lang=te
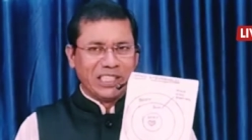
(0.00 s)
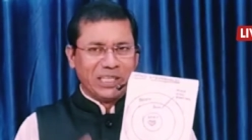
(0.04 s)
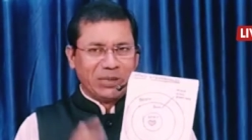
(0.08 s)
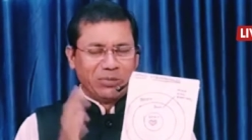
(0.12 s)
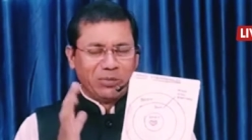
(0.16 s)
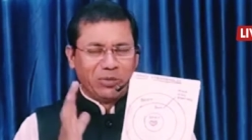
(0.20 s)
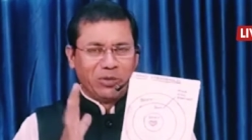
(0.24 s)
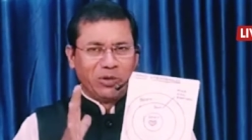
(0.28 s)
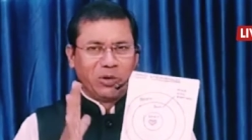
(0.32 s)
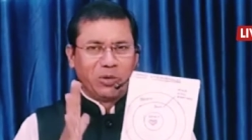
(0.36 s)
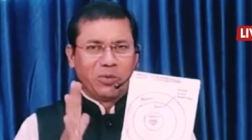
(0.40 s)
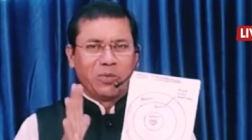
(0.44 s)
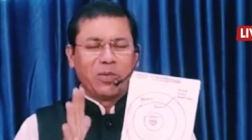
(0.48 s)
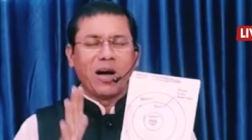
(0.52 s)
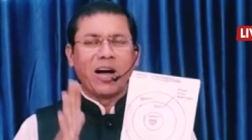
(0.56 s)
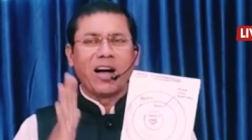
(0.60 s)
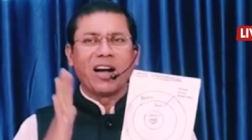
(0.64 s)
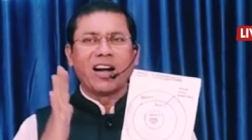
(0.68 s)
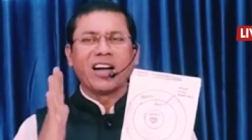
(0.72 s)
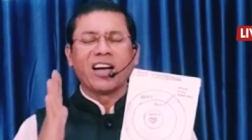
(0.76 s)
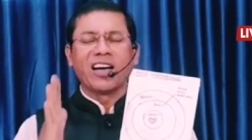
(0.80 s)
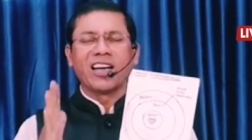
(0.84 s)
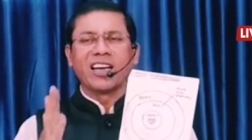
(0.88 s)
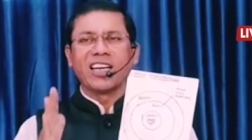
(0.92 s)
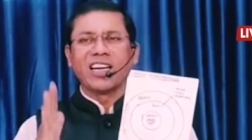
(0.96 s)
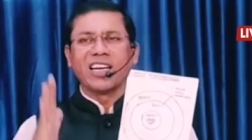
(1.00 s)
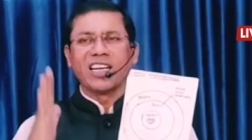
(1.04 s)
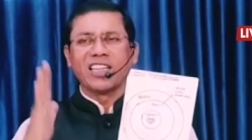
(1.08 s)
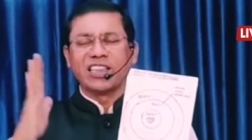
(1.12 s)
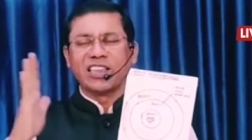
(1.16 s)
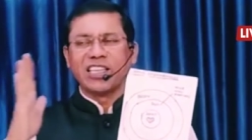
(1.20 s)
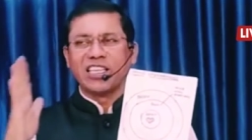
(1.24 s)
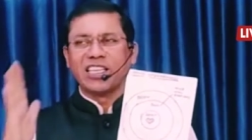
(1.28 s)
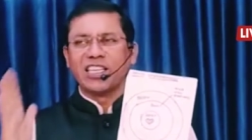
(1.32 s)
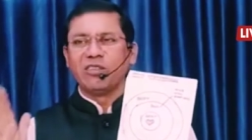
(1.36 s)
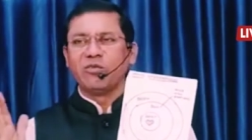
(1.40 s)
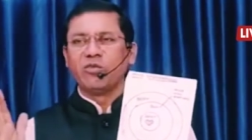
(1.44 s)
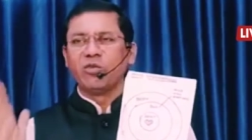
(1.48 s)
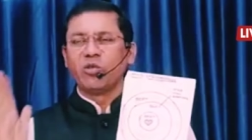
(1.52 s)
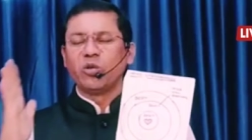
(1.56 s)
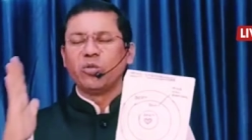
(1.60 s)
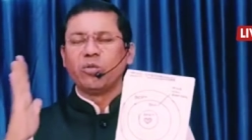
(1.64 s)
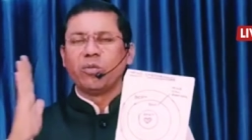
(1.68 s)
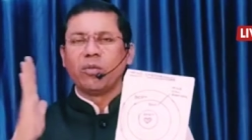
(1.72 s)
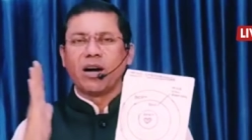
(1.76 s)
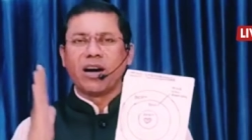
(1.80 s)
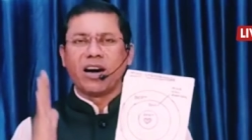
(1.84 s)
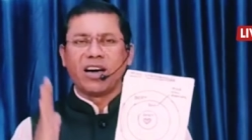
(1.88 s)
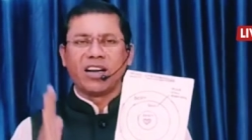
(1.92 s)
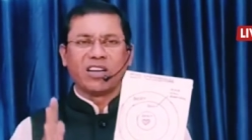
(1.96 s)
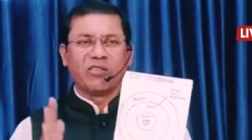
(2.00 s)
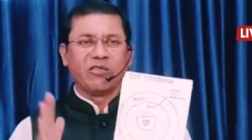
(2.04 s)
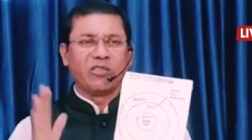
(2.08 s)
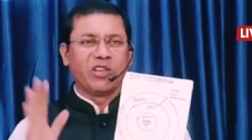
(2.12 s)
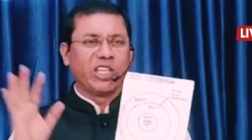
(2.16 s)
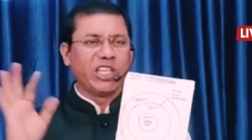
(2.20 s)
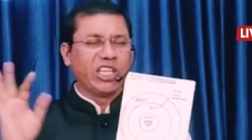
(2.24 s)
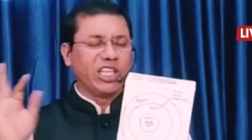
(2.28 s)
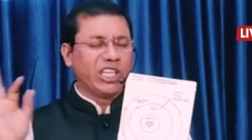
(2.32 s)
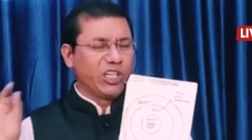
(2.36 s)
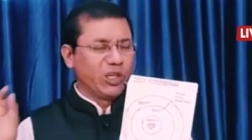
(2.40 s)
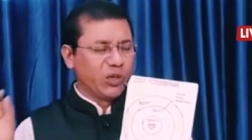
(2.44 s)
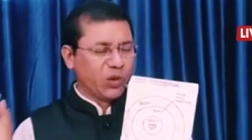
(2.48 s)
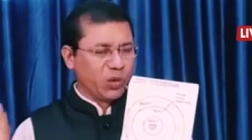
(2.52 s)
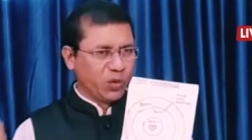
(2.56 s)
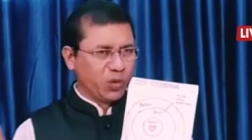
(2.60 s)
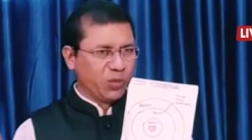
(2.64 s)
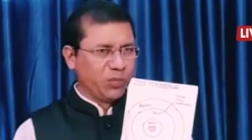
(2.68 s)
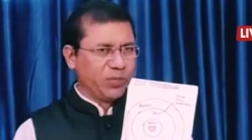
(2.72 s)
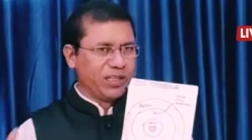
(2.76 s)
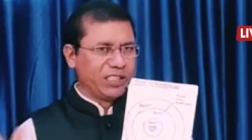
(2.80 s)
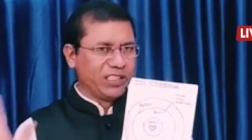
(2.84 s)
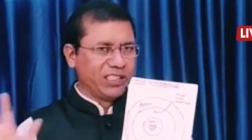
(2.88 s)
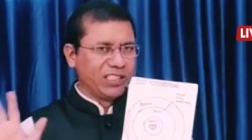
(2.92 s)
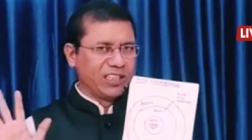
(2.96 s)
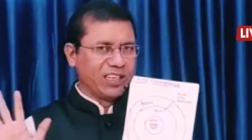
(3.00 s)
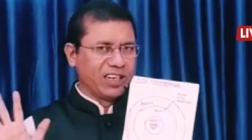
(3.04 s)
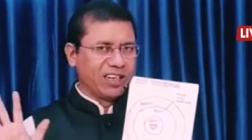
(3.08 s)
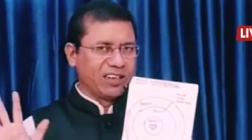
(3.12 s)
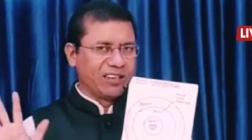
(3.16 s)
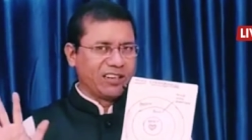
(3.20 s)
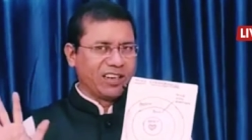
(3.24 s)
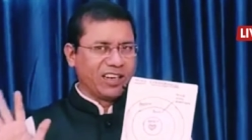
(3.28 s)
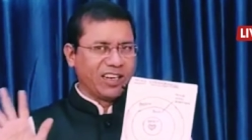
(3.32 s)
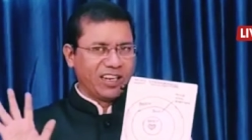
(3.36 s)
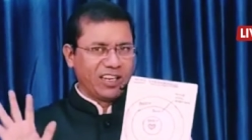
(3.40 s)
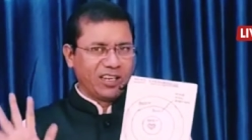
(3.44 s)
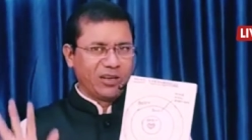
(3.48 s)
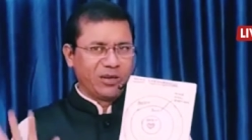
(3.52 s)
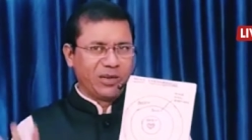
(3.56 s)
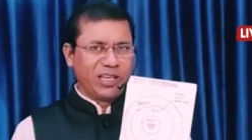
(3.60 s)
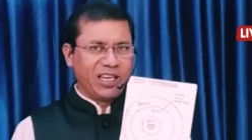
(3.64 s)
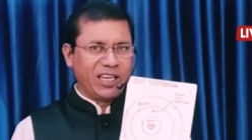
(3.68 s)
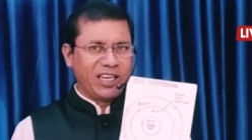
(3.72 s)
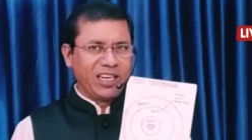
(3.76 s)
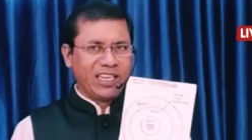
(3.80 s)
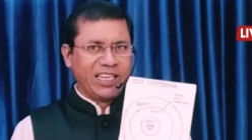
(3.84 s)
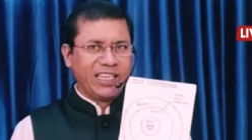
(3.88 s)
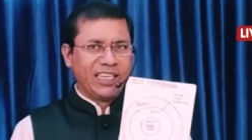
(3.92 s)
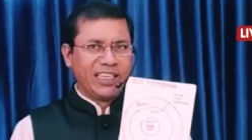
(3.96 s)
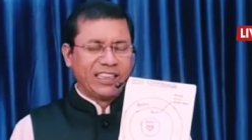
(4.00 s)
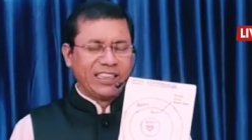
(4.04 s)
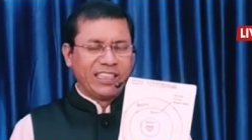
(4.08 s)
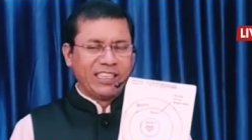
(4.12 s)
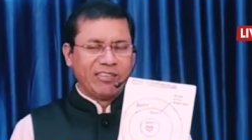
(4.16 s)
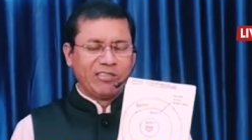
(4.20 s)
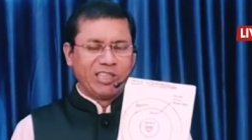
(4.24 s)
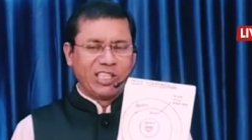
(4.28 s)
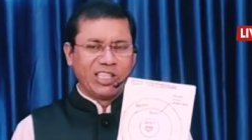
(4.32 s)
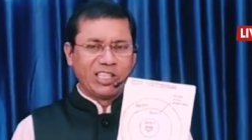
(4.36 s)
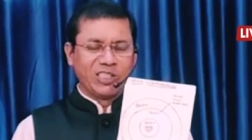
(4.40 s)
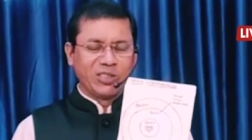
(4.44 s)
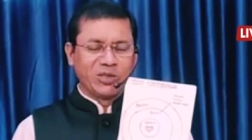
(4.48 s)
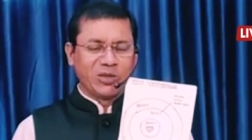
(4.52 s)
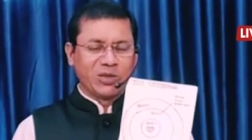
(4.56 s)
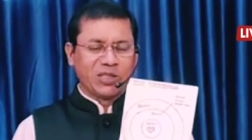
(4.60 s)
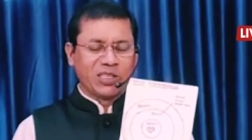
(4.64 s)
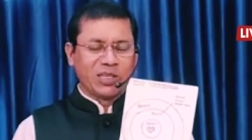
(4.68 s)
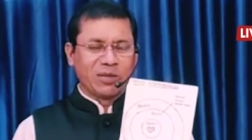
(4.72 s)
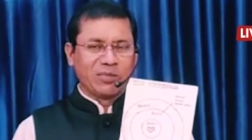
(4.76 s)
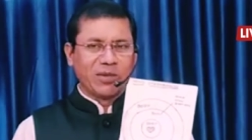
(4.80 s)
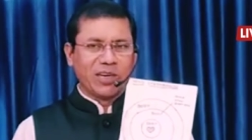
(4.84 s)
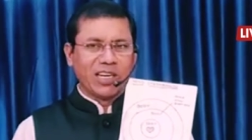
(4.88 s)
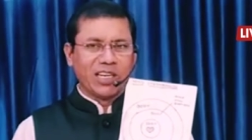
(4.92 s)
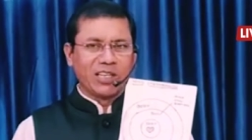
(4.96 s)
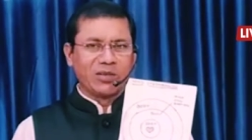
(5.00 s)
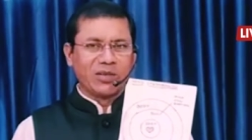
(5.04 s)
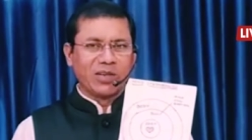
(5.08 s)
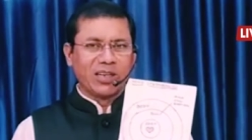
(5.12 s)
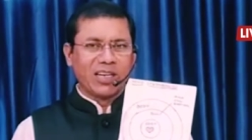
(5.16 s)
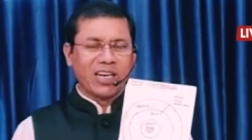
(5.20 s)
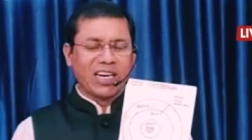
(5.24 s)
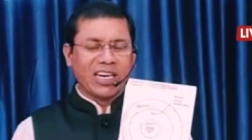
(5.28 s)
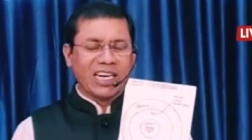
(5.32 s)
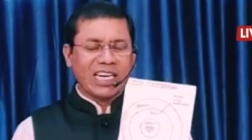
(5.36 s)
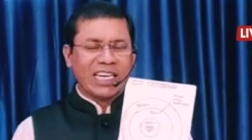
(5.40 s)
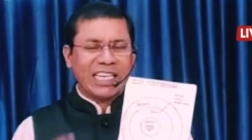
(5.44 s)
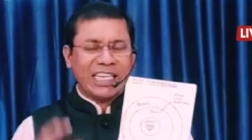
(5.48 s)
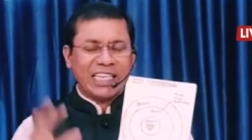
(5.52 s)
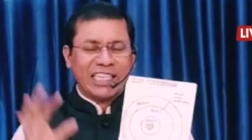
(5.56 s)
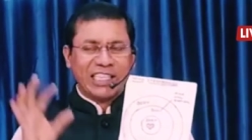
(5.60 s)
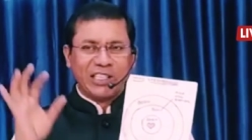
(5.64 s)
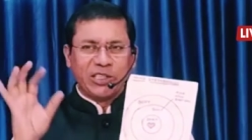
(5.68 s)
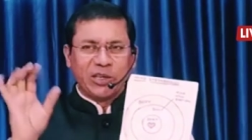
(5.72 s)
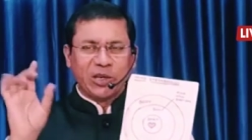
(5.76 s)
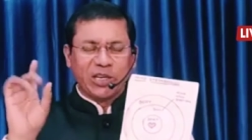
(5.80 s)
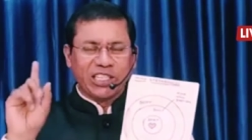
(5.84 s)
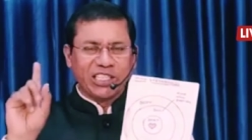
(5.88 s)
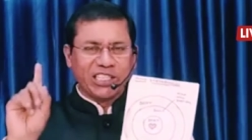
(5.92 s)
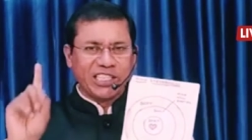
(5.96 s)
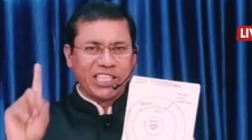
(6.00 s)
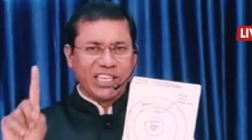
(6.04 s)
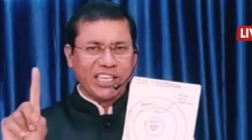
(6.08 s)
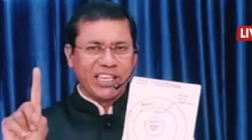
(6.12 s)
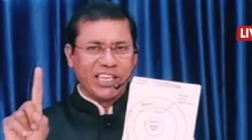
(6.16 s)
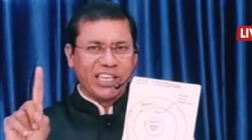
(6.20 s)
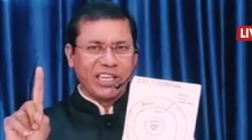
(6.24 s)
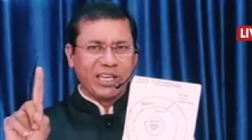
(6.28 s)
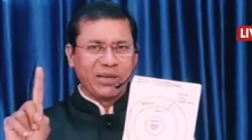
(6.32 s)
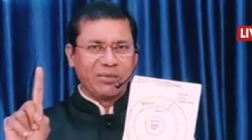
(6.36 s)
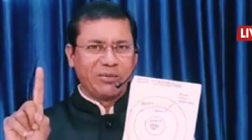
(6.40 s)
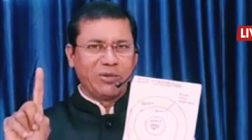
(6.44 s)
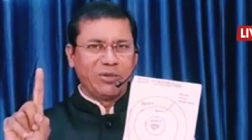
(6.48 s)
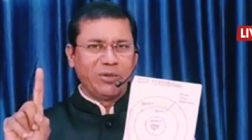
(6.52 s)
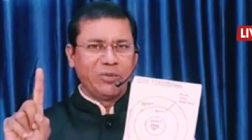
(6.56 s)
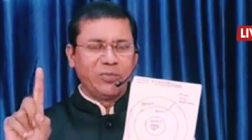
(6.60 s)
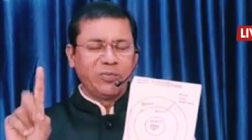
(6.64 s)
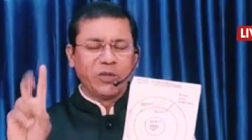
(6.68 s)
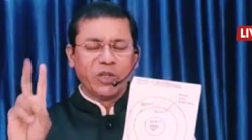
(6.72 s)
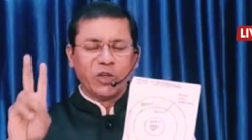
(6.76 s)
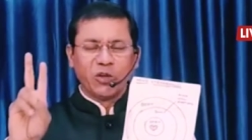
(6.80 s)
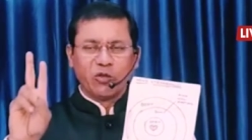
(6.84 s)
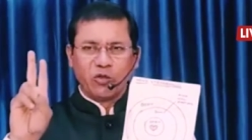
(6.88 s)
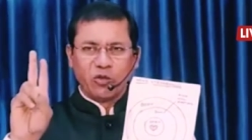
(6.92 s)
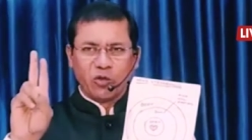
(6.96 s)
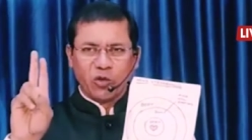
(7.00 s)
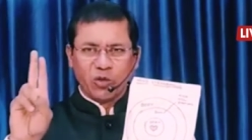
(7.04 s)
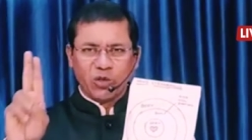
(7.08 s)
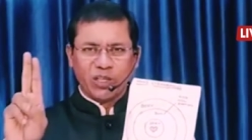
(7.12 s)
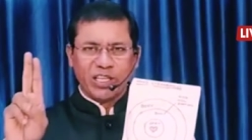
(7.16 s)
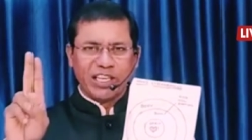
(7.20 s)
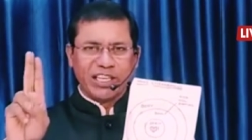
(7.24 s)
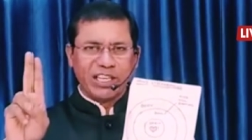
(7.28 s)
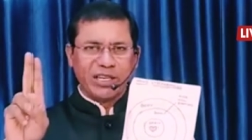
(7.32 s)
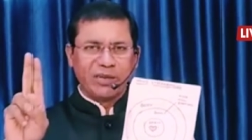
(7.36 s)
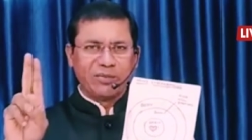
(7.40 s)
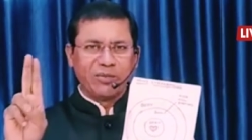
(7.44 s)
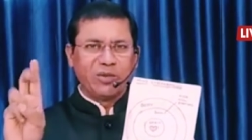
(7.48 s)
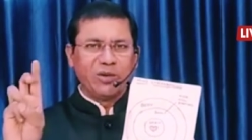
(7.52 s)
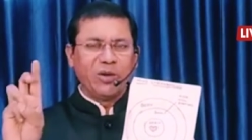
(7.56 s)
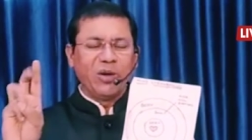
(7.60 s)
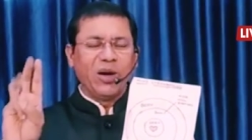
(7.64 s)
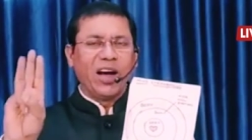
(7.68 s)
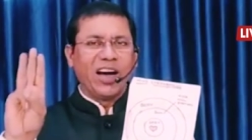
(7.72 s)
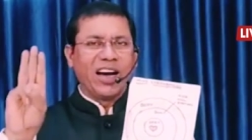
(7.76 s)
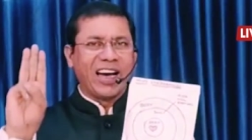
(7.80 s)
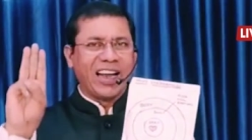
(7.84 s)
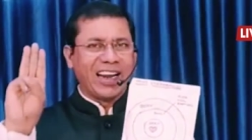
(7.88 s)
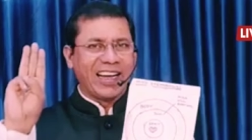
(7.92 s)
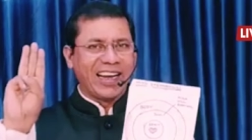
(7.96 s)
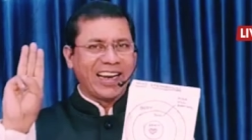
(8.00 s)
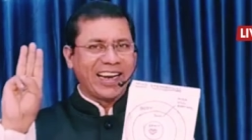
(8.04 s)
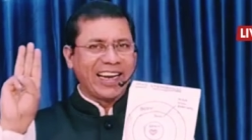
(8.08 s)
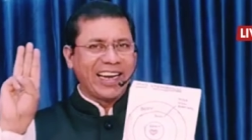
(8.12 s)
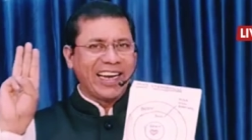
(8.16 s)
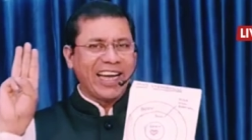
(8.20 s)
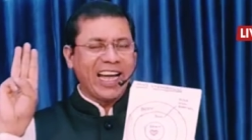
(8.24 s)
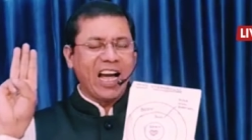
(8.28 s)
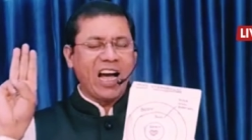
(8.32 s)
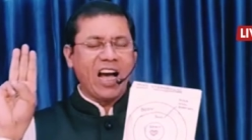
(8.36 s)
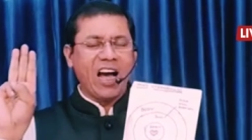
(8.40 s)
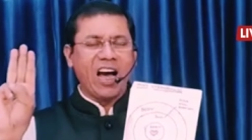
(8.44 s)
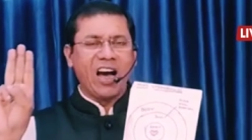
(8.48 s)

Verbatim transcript: ఈ మూడు భాగాలుగా దేవుడు మానవుని రూపించినాడు హలలోయ దేవునికి స్తోత్రం కలుగును గాక ఈ యొక్క శరీరము హృదయము అలాగే